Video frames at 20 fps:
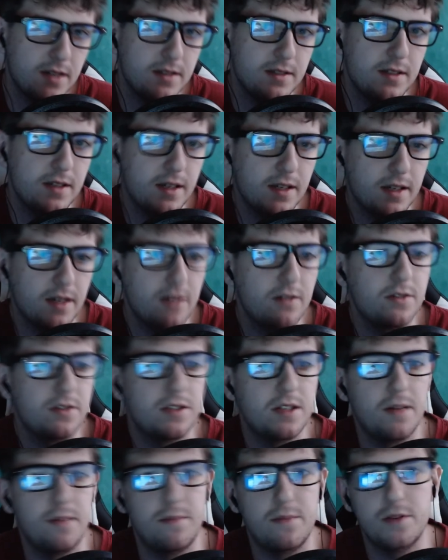jakiegoś
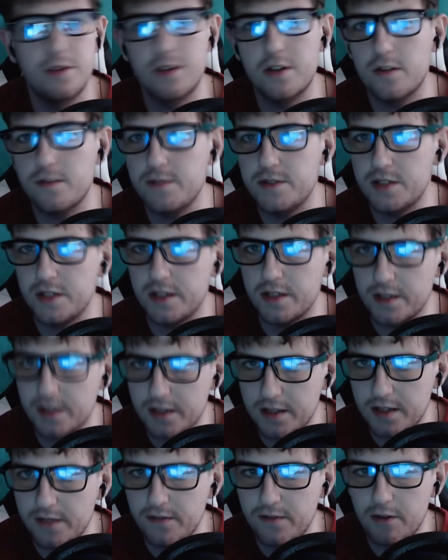tam, bo nie robię żadnych
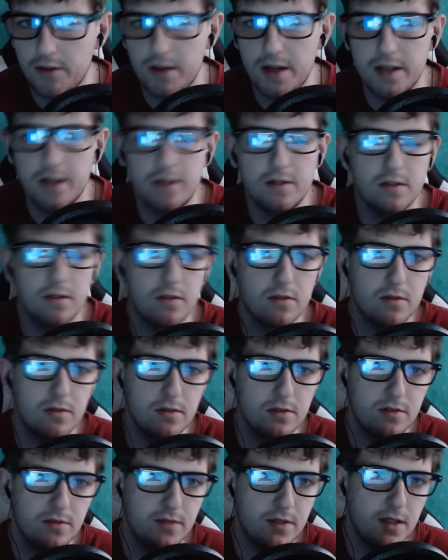giveaway,
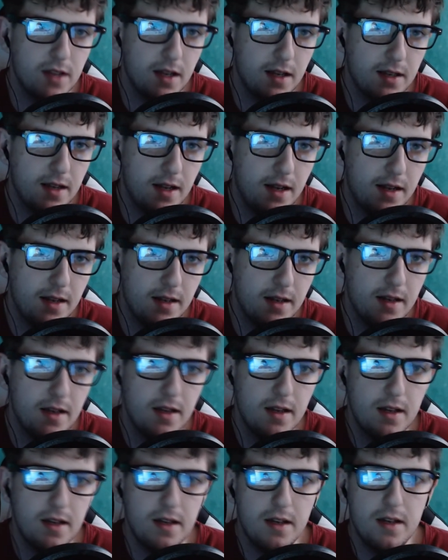konkursów i tak dalej
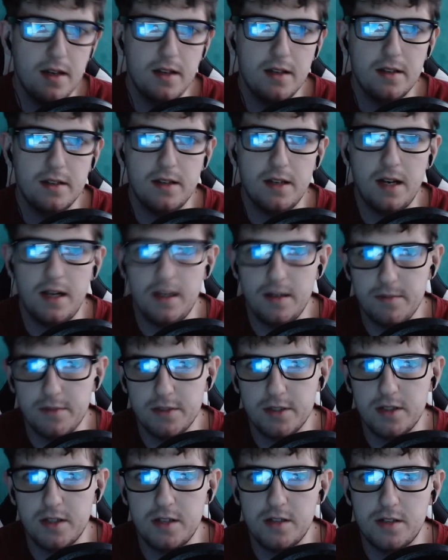ale
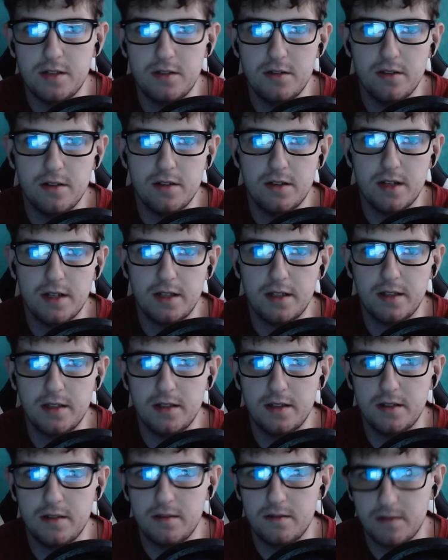myślę, że do
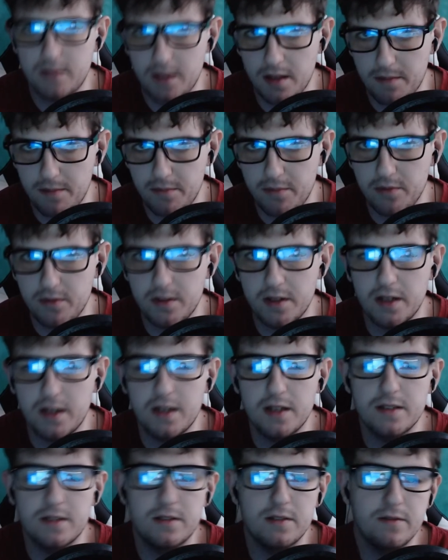takich te
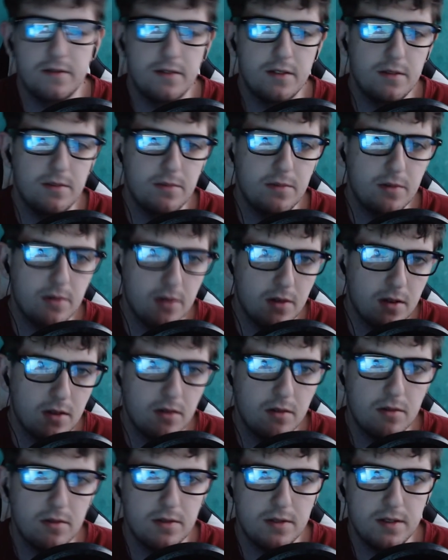tegesów, typu
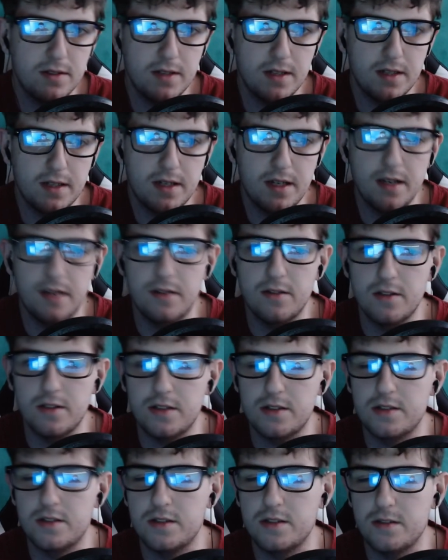konkurs i tak dalej to
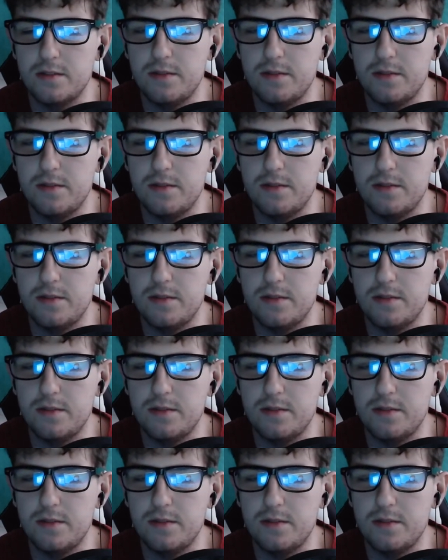jeszcze sobie